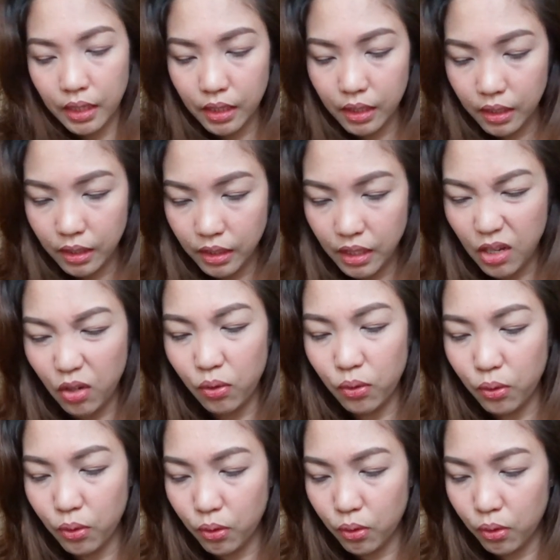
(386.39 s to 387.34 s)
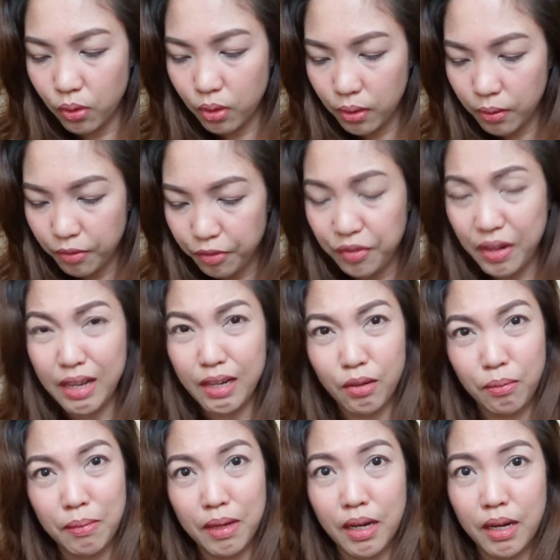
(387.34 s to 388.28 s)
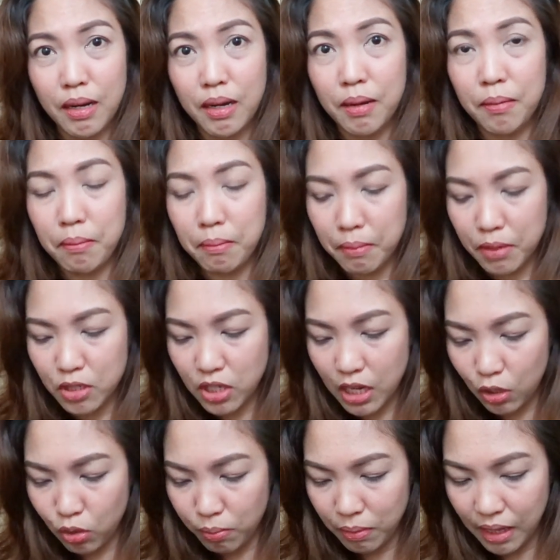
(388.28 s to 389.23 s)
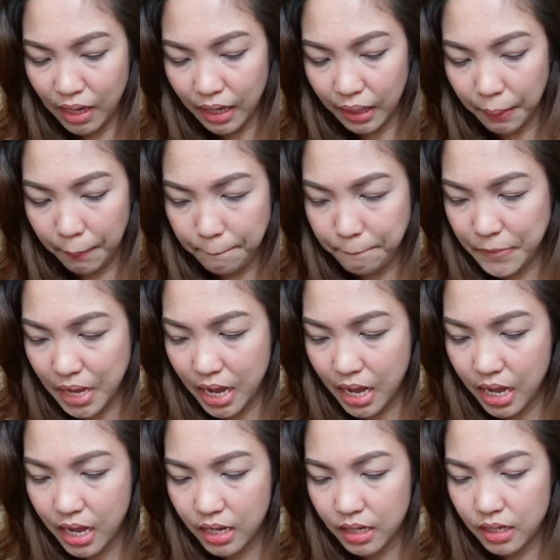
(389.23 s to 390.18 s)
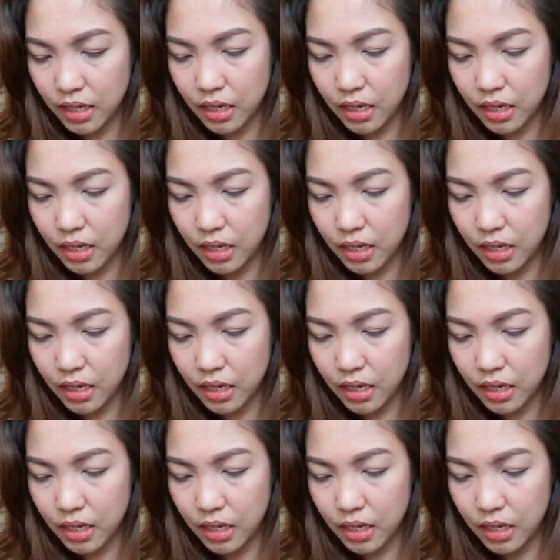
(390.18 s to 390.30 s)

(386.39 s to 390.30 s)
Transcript: hindi ako fan ng mga masyadong malalaking bag.